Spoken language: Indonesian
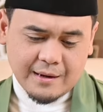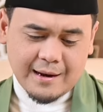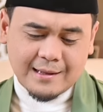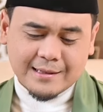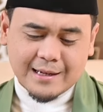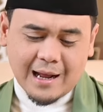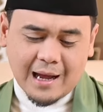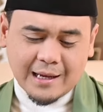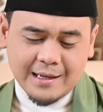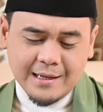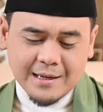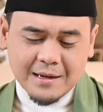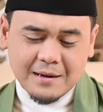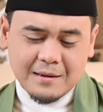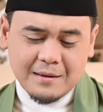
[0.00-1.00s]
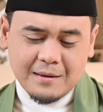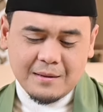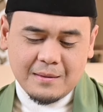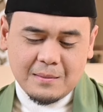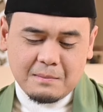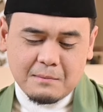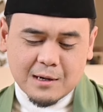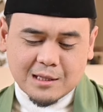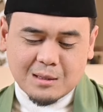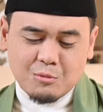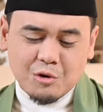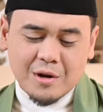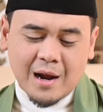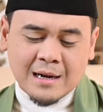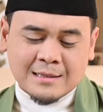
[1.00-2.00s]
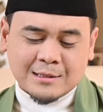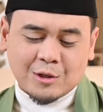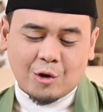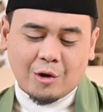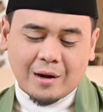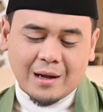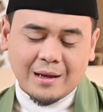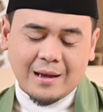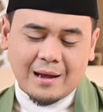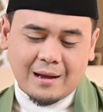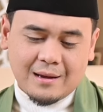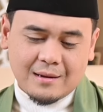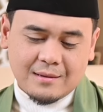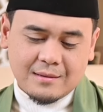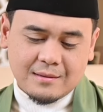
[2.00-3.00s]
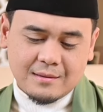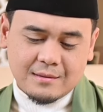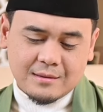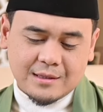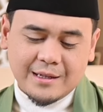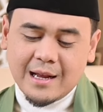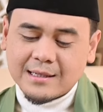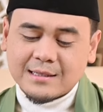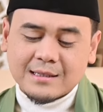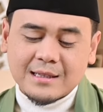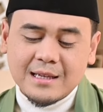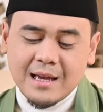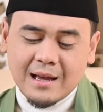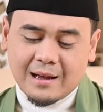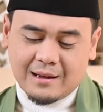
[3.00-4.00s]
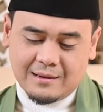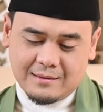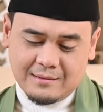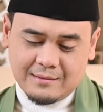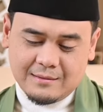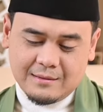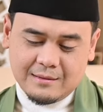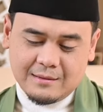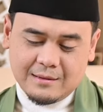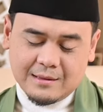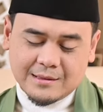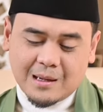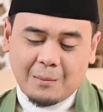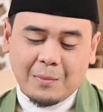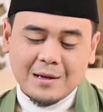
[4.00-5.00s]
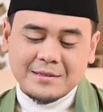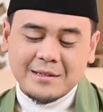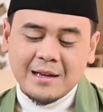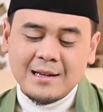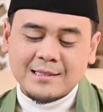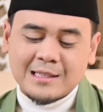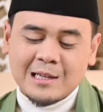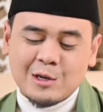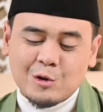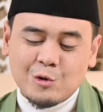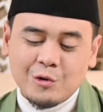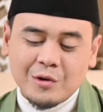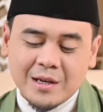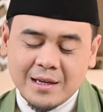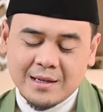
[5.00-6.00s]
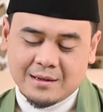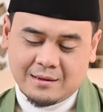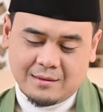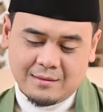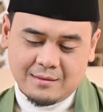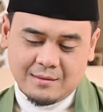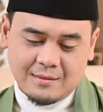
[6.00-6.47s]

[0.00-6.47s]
Dan terakhir, bertemu dengan seseorang yang tidak setia sampai saya diselengkuhin.